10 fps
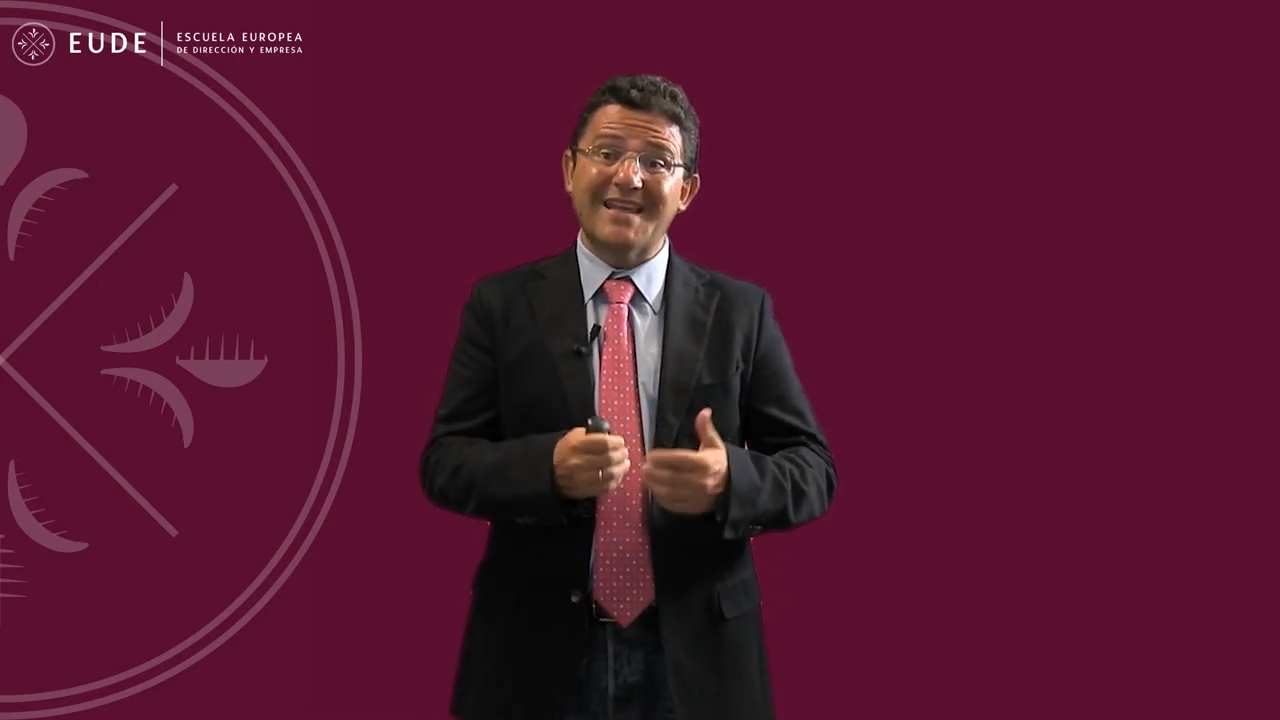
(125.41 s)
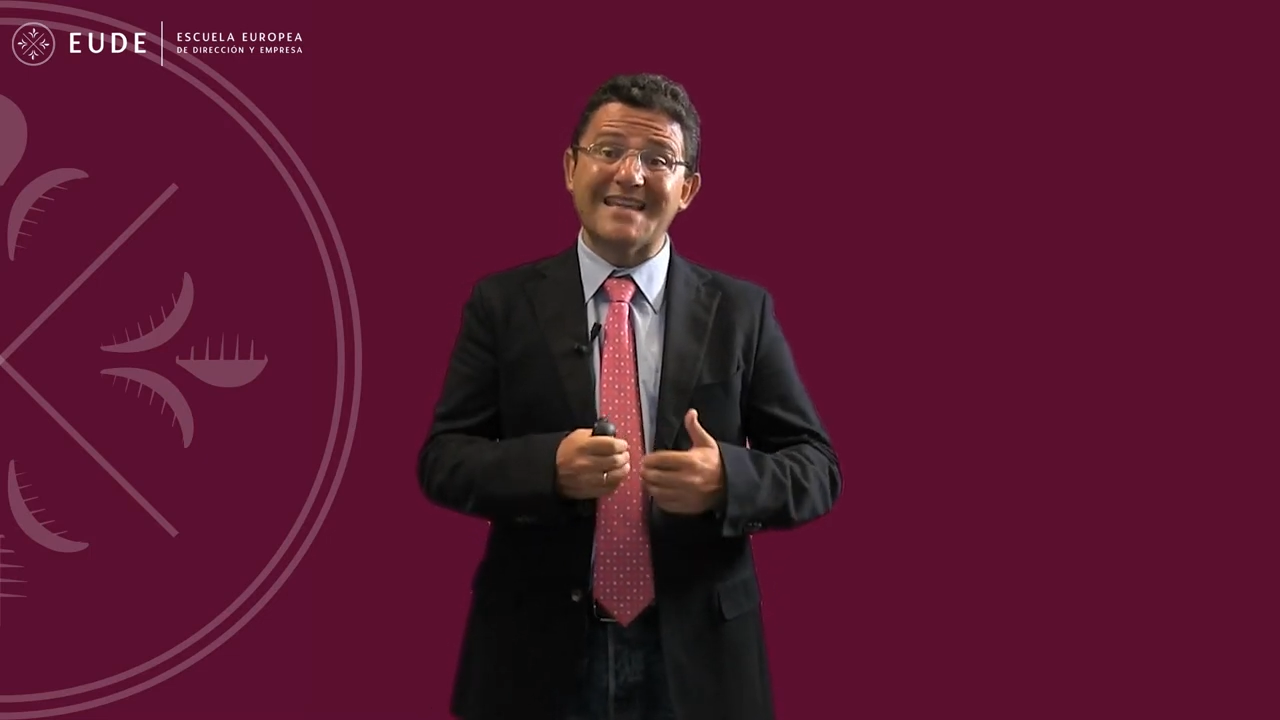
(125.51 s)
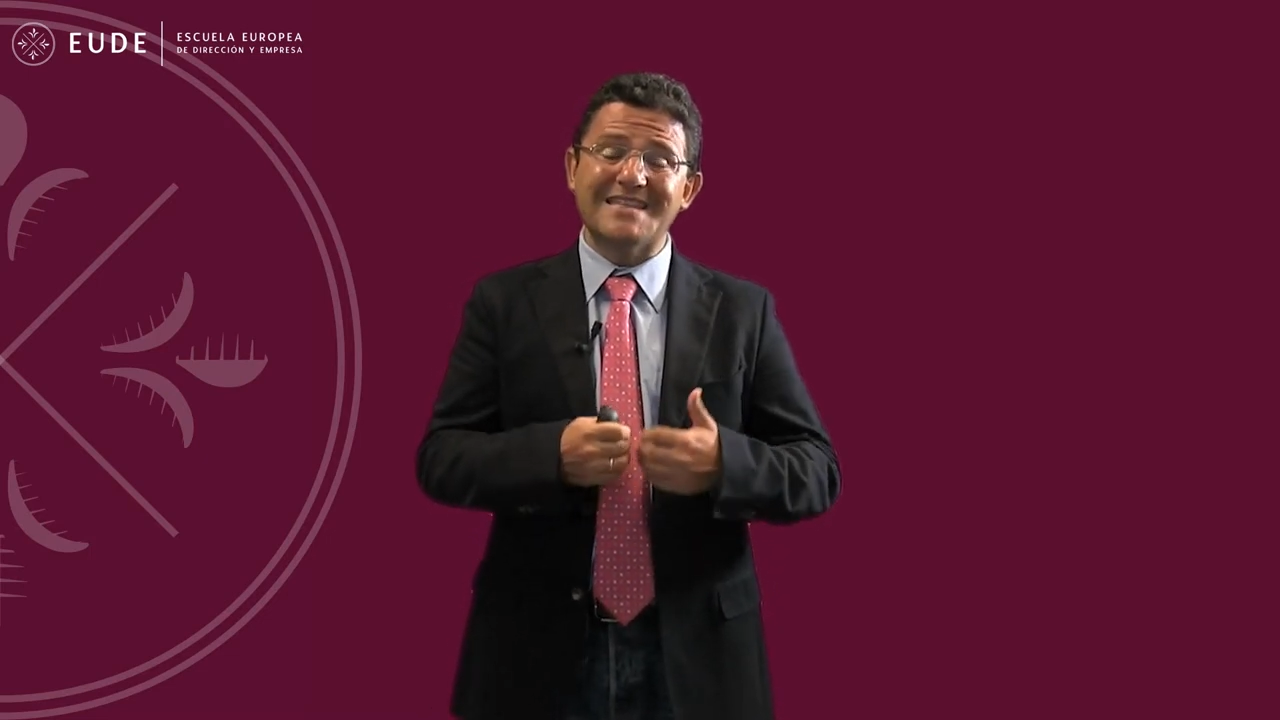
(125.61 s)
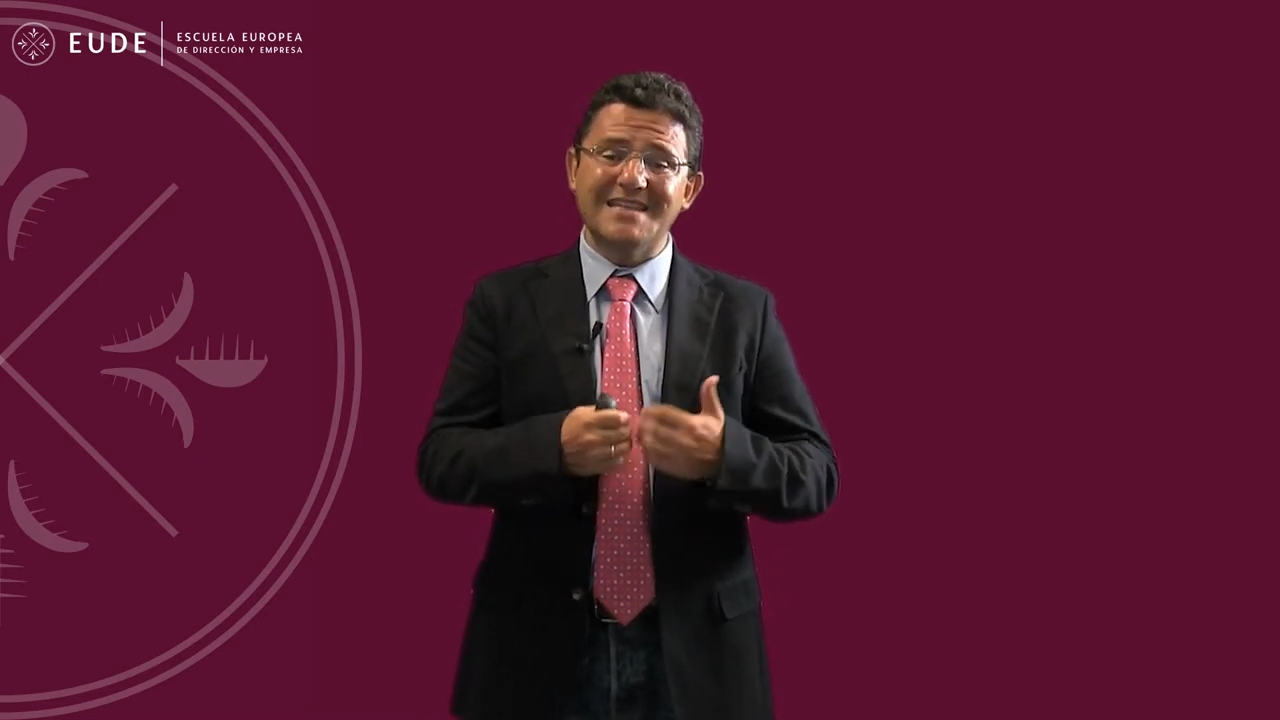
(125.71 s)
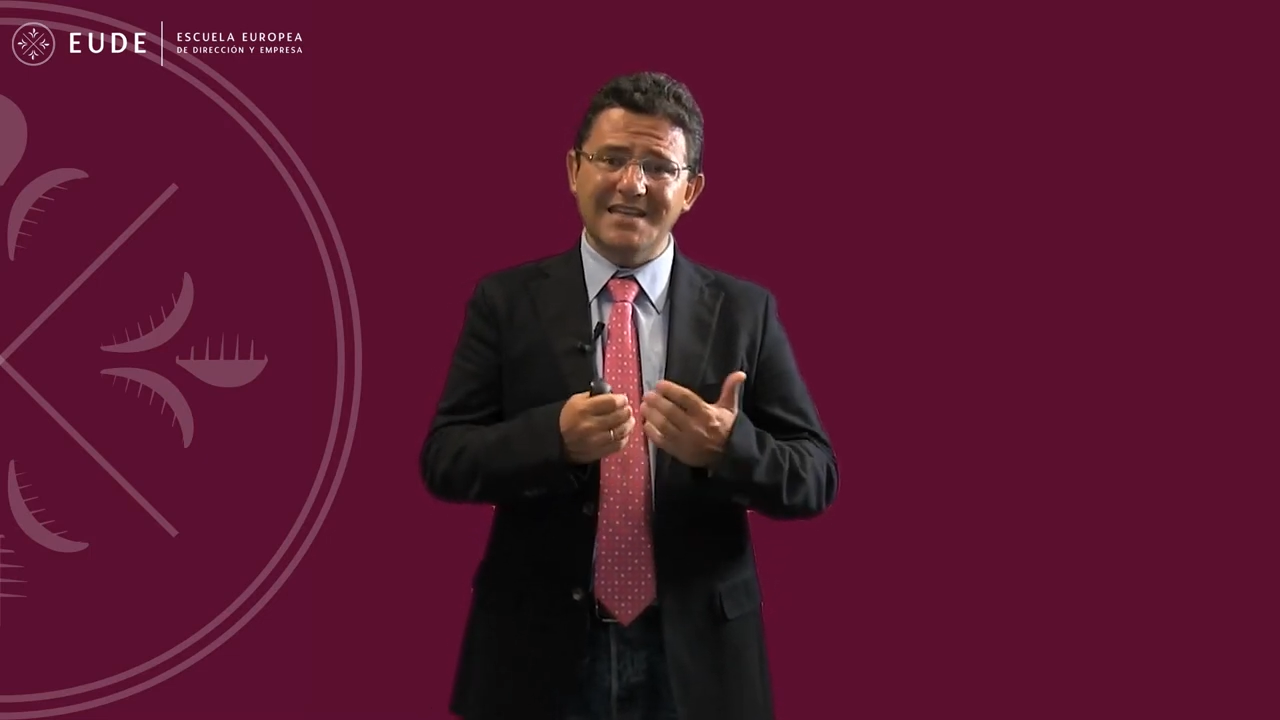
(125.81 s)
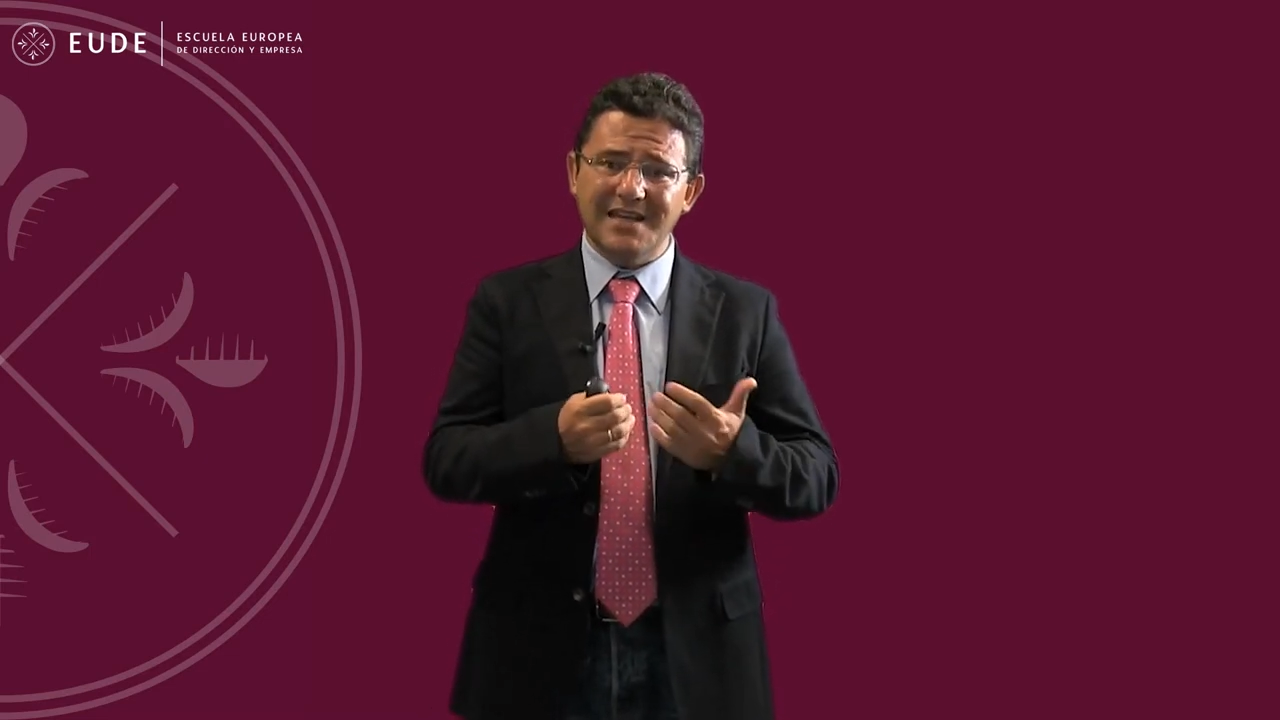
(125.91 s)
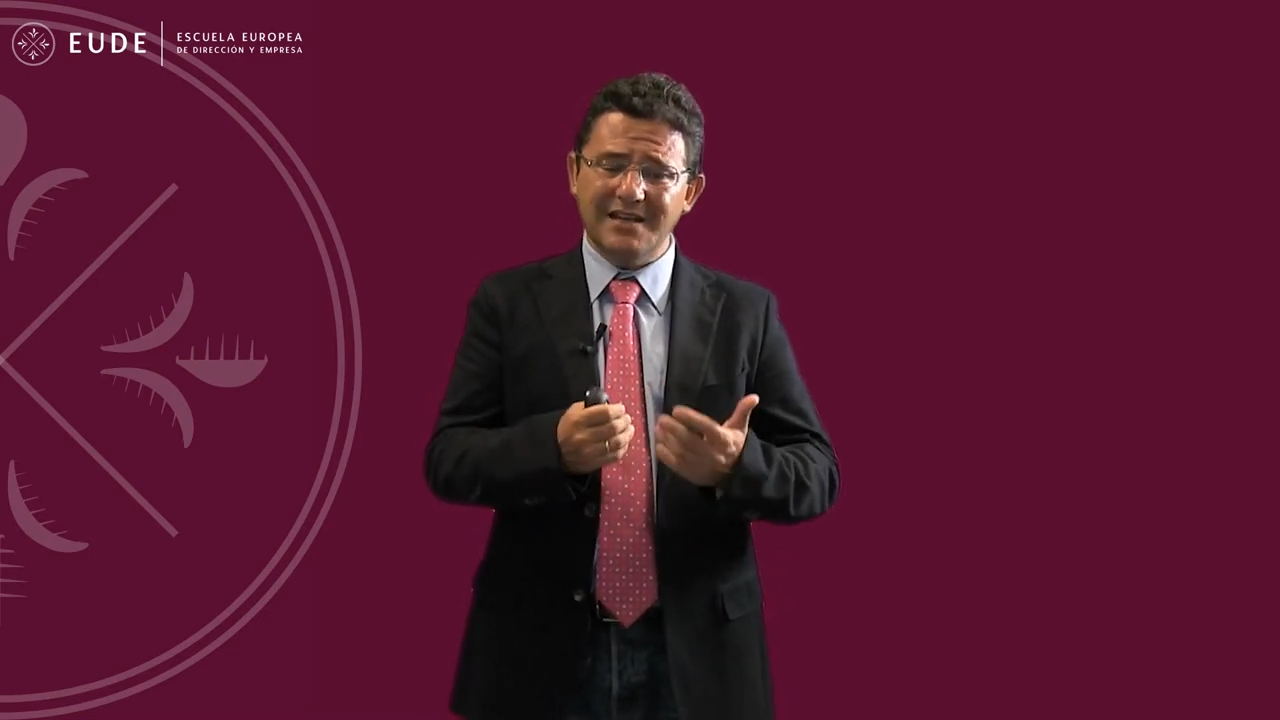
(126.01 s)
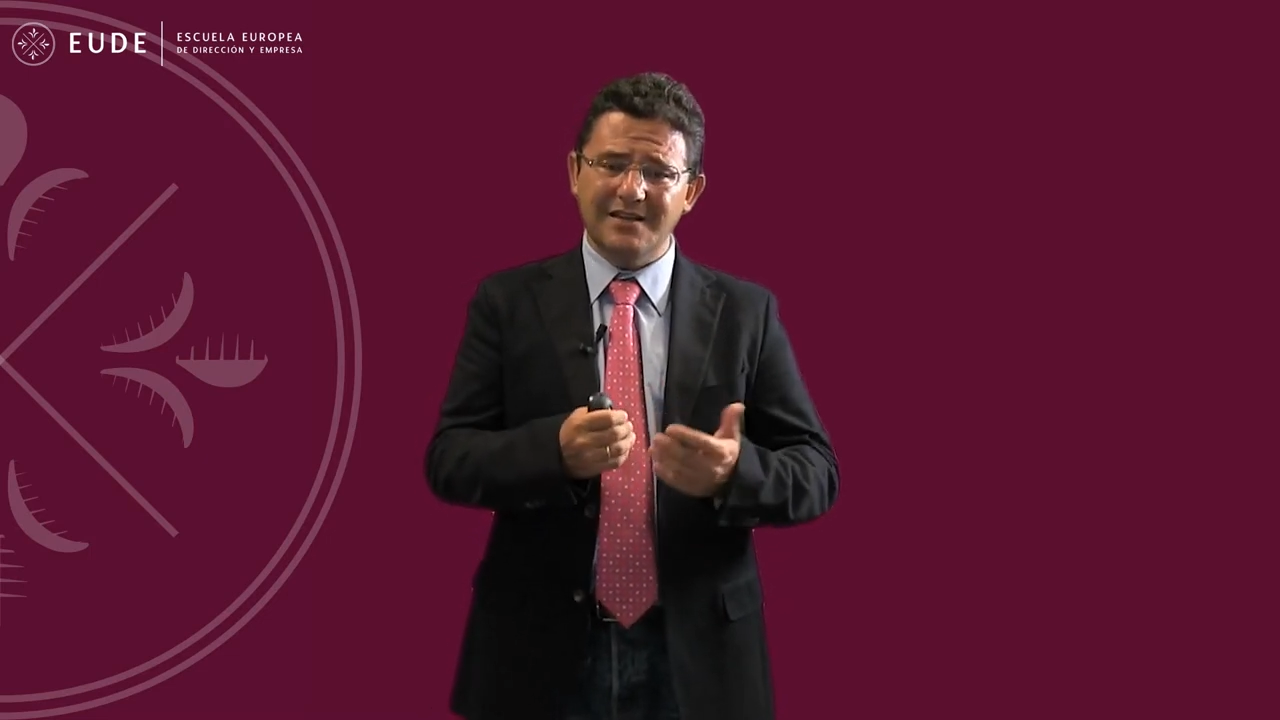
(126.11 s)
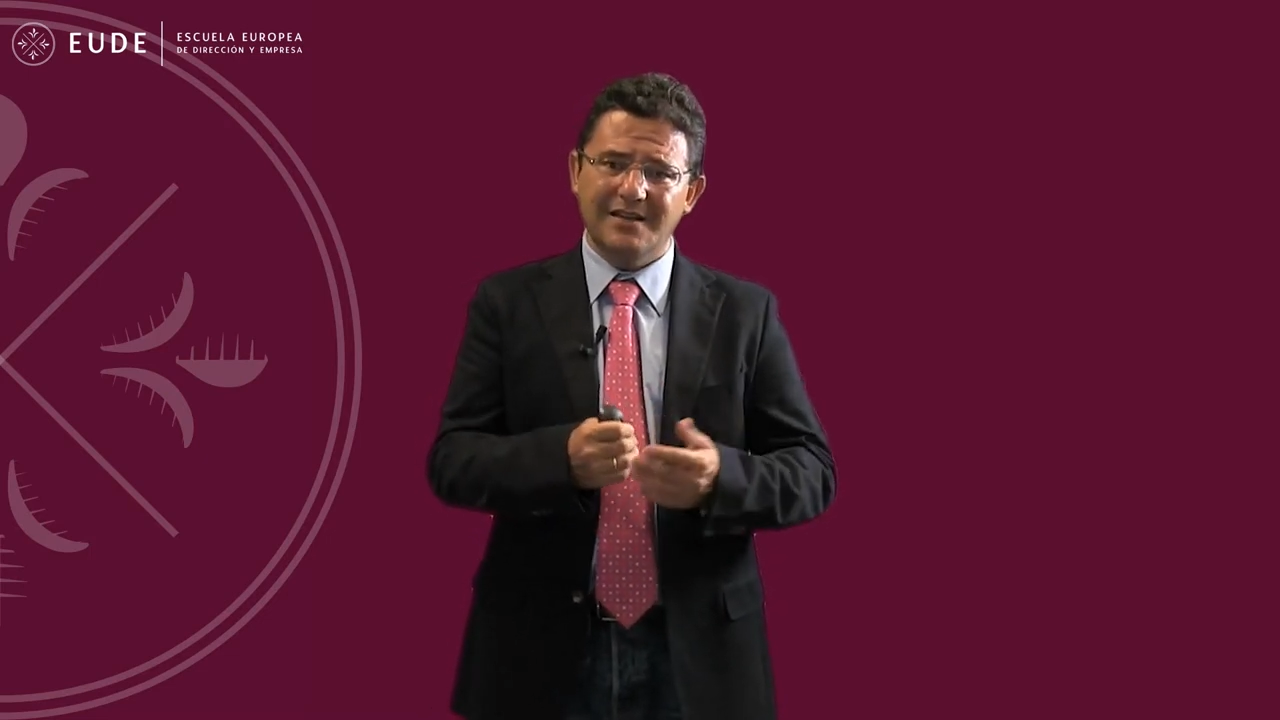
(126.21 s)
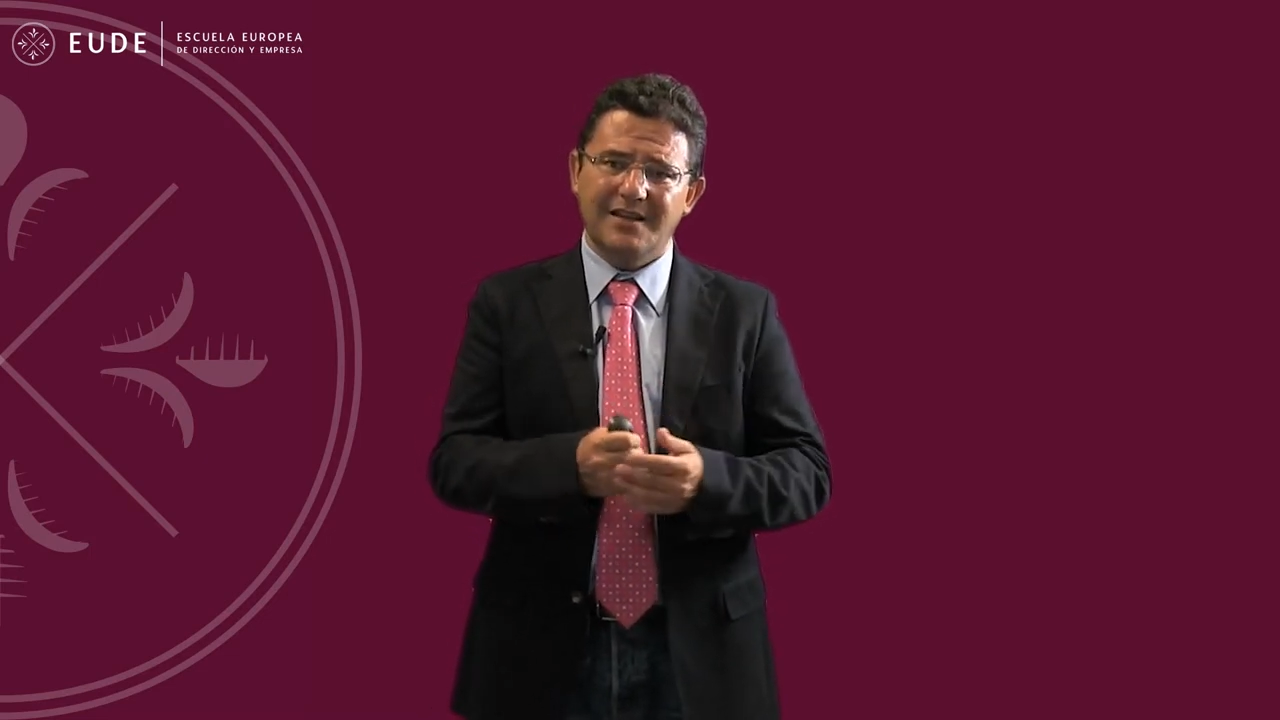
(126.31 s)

que China